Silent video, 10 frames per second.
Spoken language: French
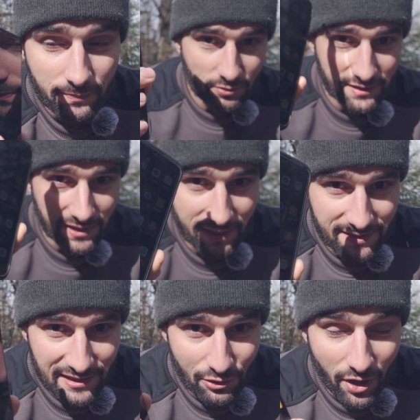Donc ça,
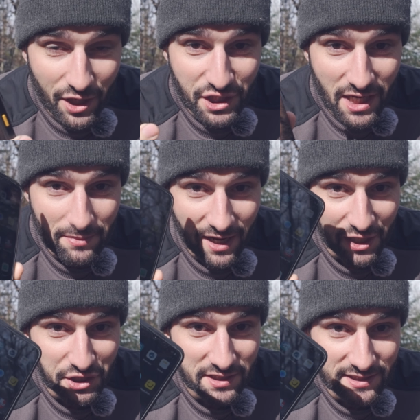c'est le AGM
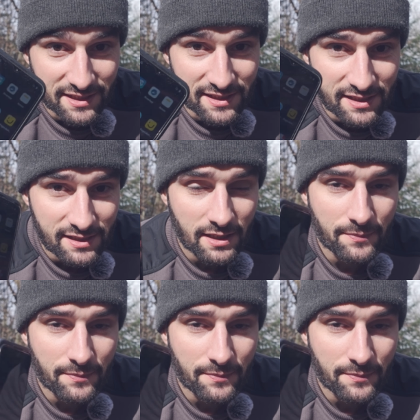H6.